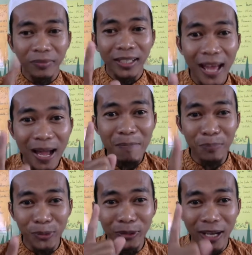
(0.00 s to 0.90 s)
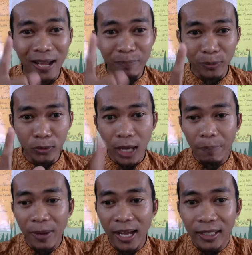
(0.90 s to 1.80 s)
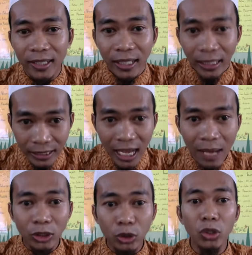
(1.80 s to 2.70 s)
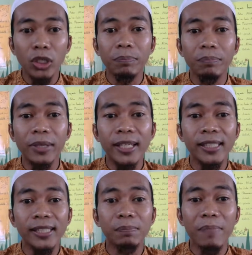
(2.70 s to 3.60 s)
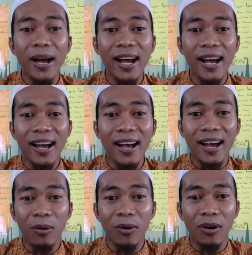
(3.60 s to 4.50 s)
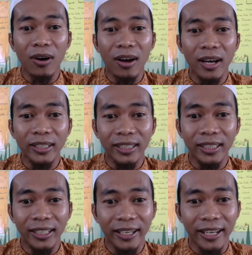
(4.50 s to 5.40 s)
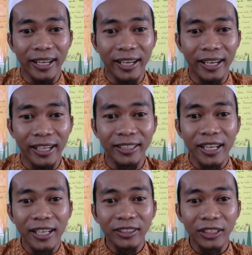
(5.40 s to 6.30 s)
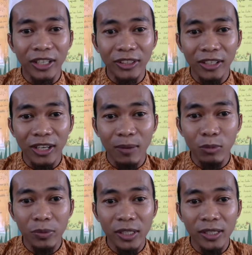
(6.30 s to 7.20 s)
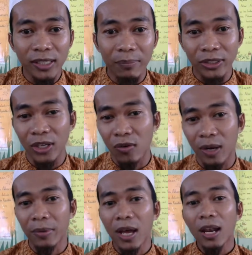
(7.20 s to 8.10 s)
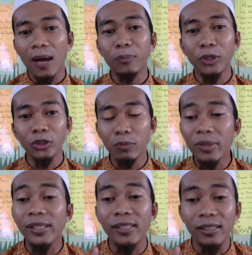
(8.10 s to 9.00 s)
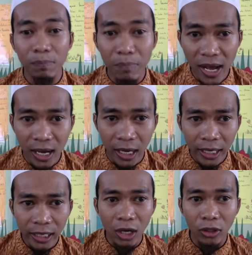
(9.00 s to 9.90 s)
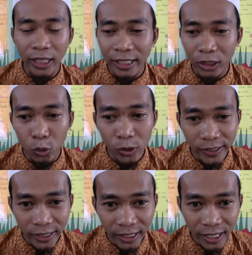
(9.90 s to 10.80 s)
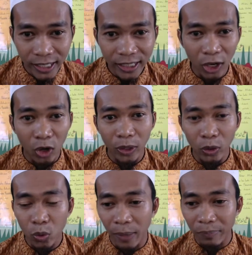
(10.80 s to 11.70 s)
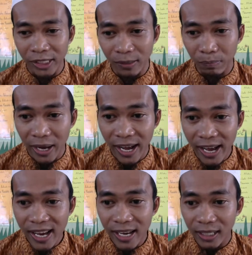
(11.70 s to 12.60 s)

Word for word: lampu, lampu. Apa? Ya, betul. Misbah. Wah, keren. Ternyata kamu bisa menjawab. Lampu itu misbah. Kalau tadi kursi, yang nomor dua misbah,